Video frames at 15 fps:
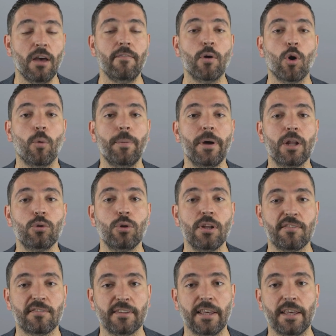ve operatör
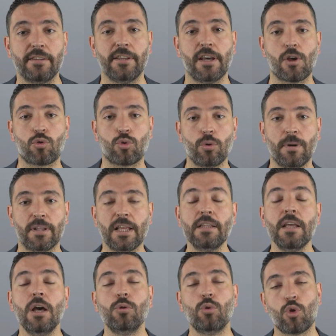iznine ihtiyaç
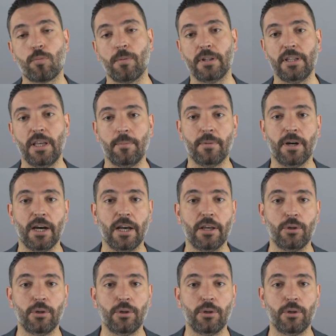duymadan düşmanını imha